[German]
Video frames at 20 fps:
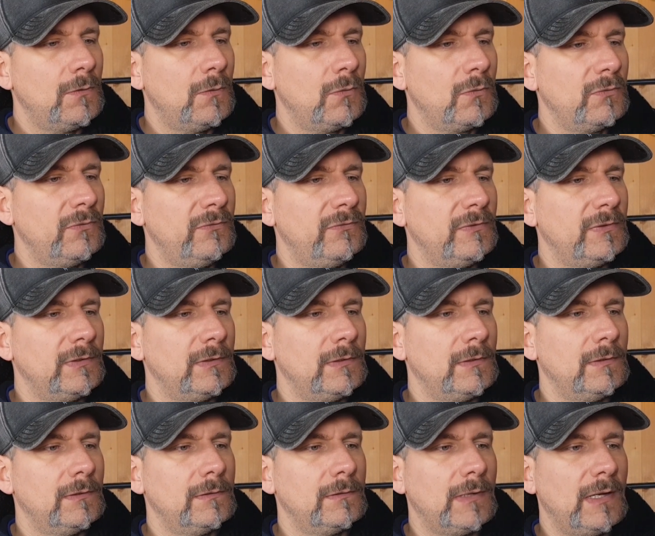Und äh,
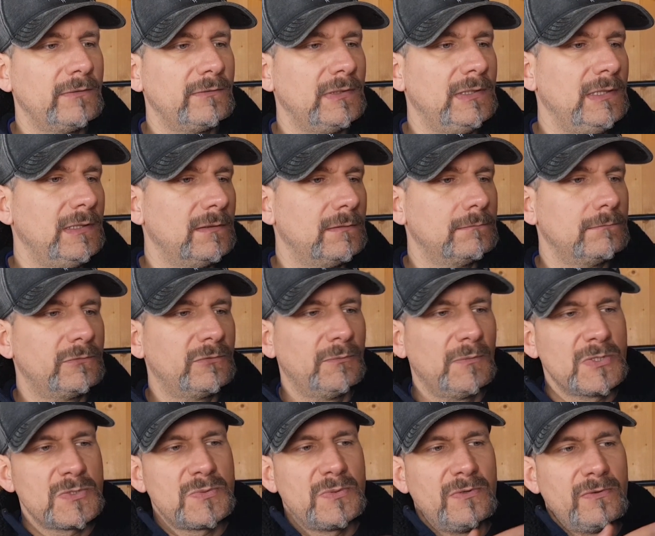also hier zum
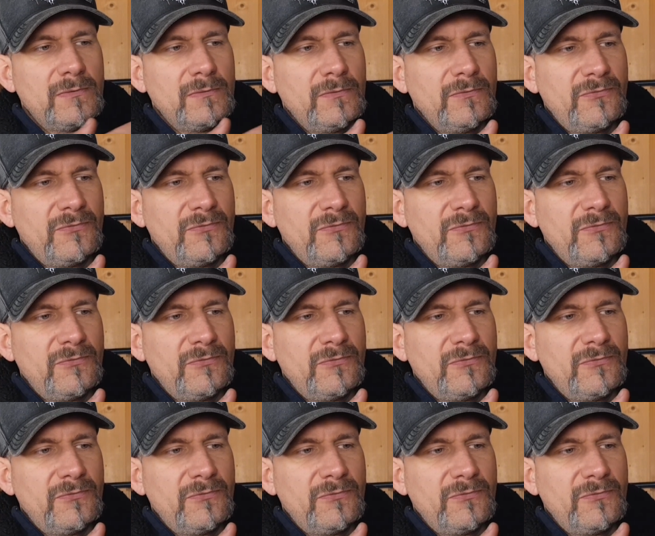Beispiel